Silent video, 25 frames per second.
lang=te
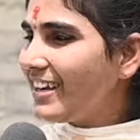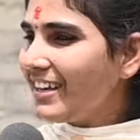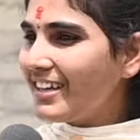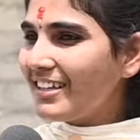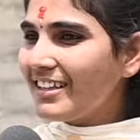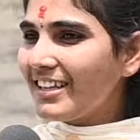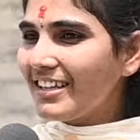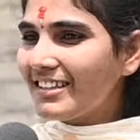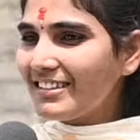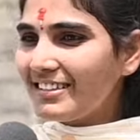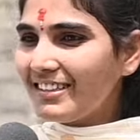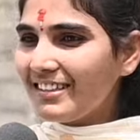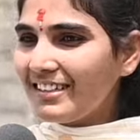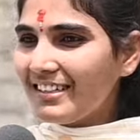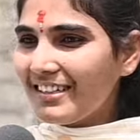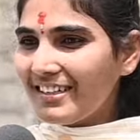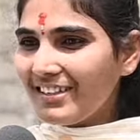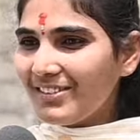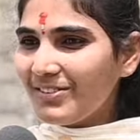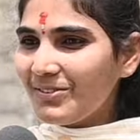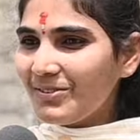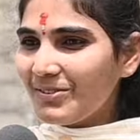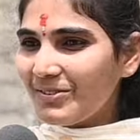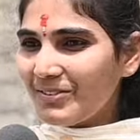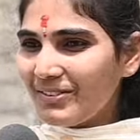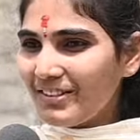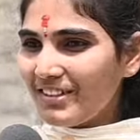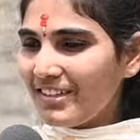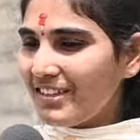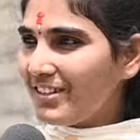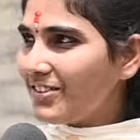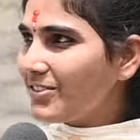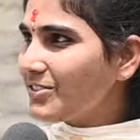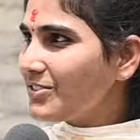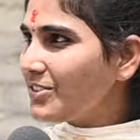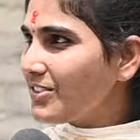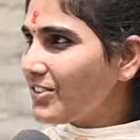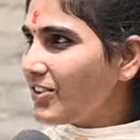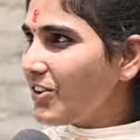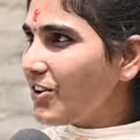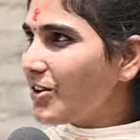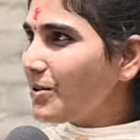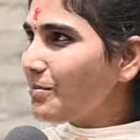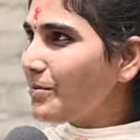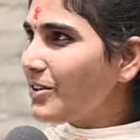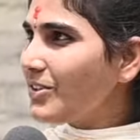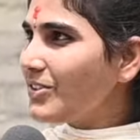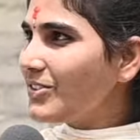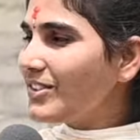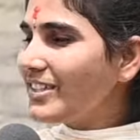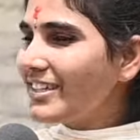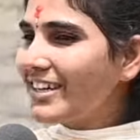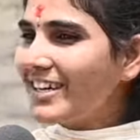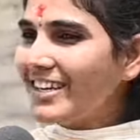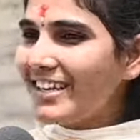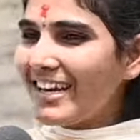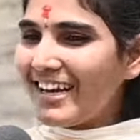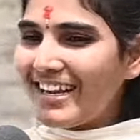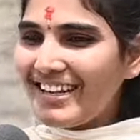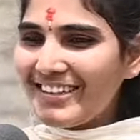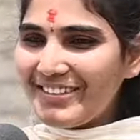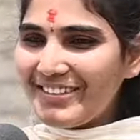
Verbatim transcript: ఇది అంత లేదు కొంచెం నార్మల్గా ఉంది కానీ అలా